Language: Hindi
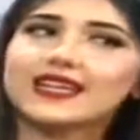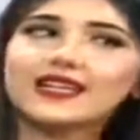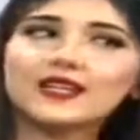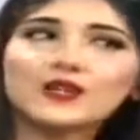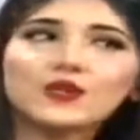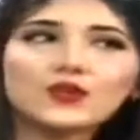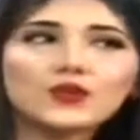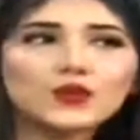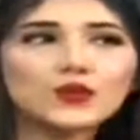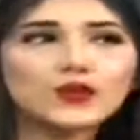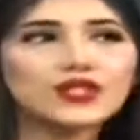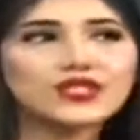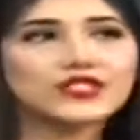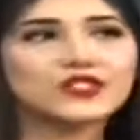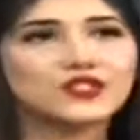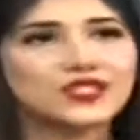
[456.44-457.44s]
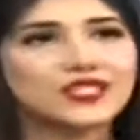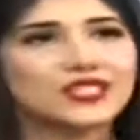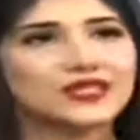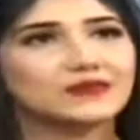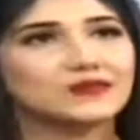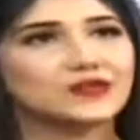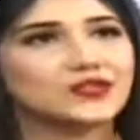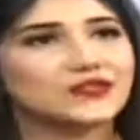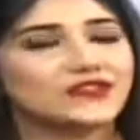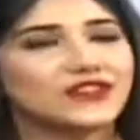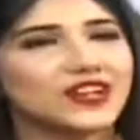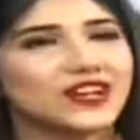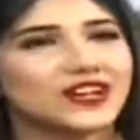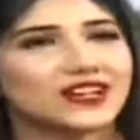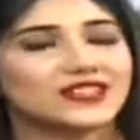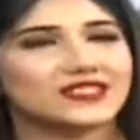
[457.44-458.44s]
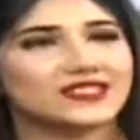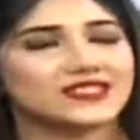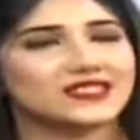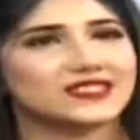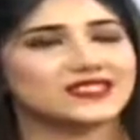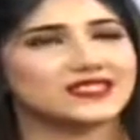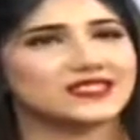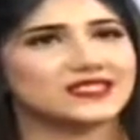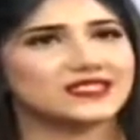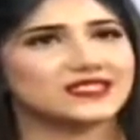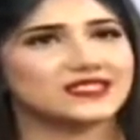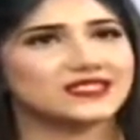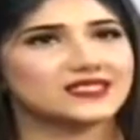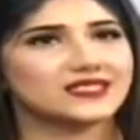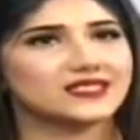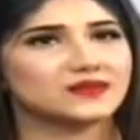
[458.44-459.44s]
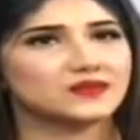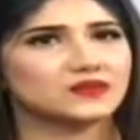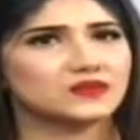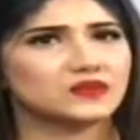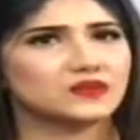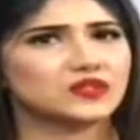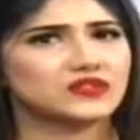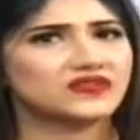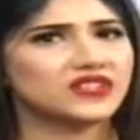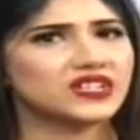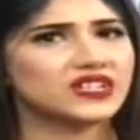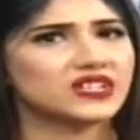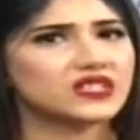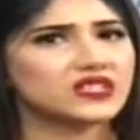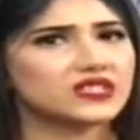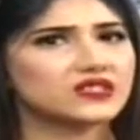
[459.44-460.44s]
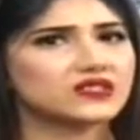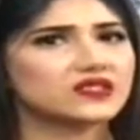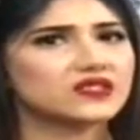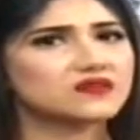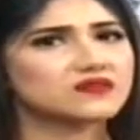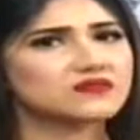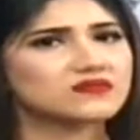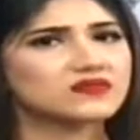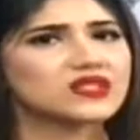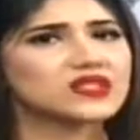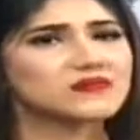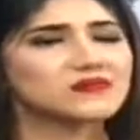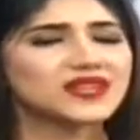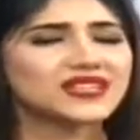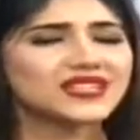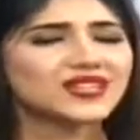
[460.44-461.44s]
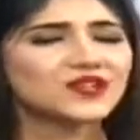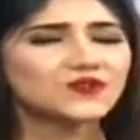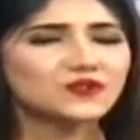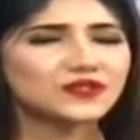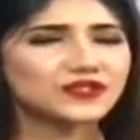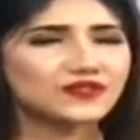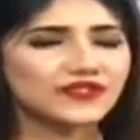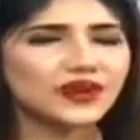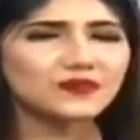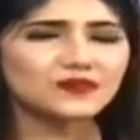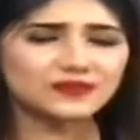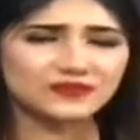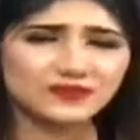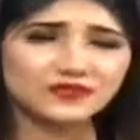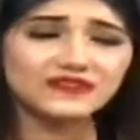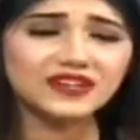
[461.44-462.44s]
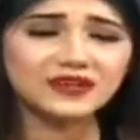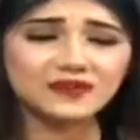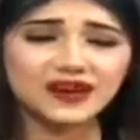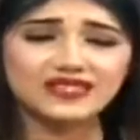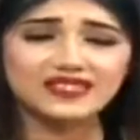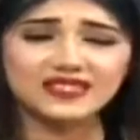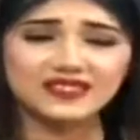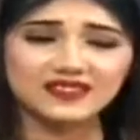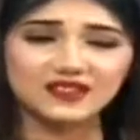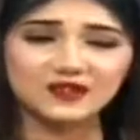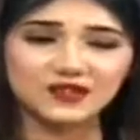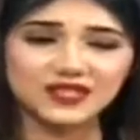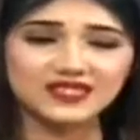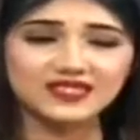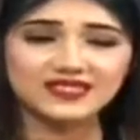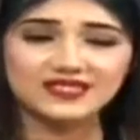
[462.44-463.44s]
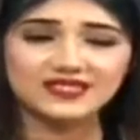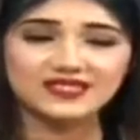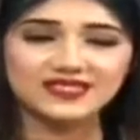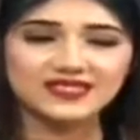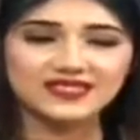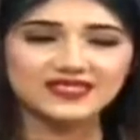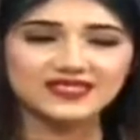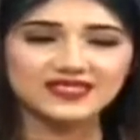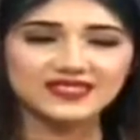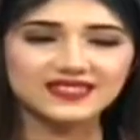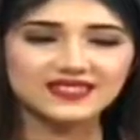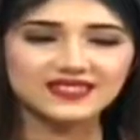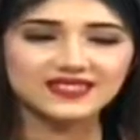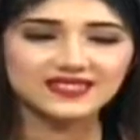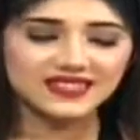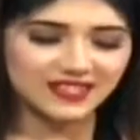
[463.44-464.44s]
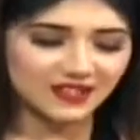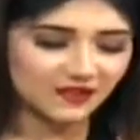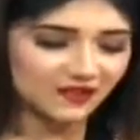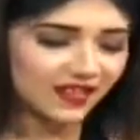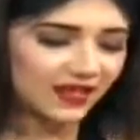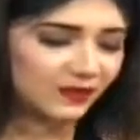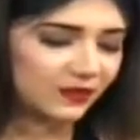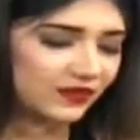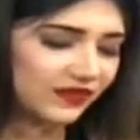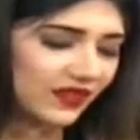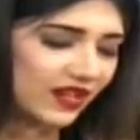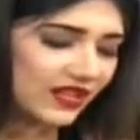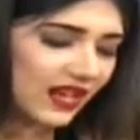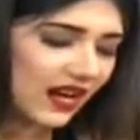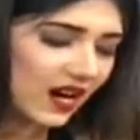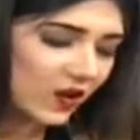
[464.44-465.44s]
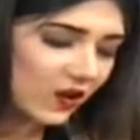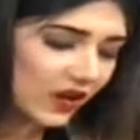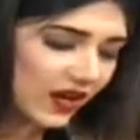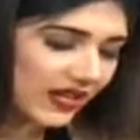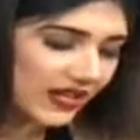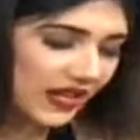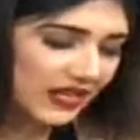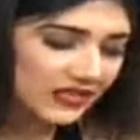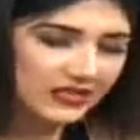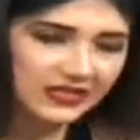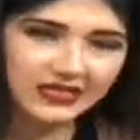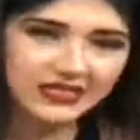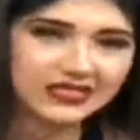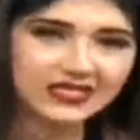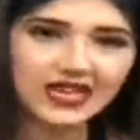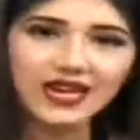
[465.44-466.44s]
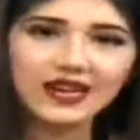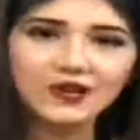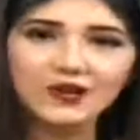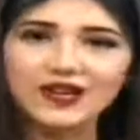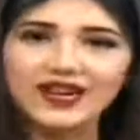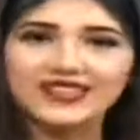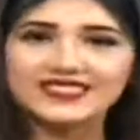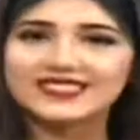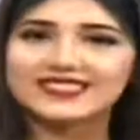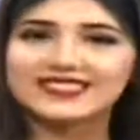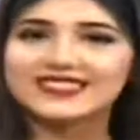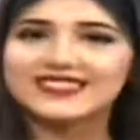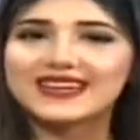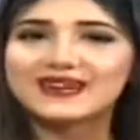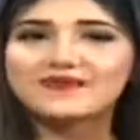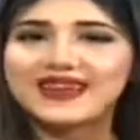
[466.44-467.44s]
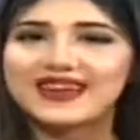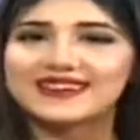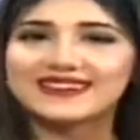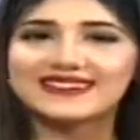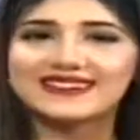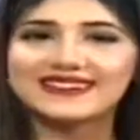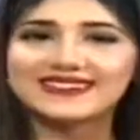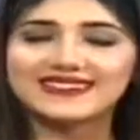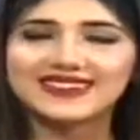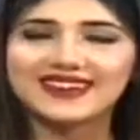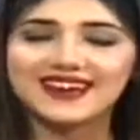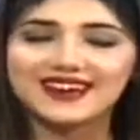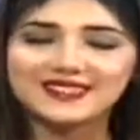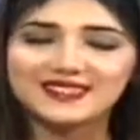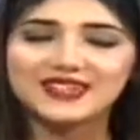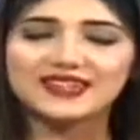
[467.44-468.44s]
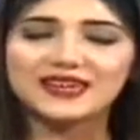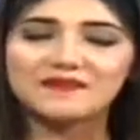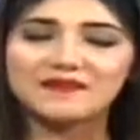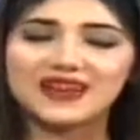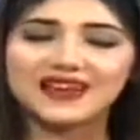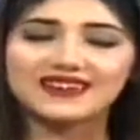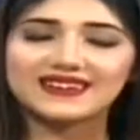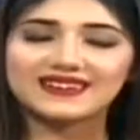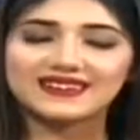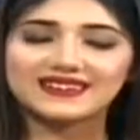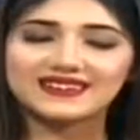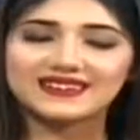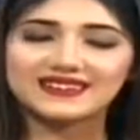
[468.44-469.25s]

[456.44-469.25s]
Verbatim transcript: हेलो जी मुस्फिया मुस्फिया मैं ठीक हूँ मुस्फिया मुस्फिया बात कर रही हूँ ना यस ओके मुस्फिया क्या हो रहा है क्या क्या हो रहा है आजकल क्या प्लान है क्या आज का क्या प्लान um, है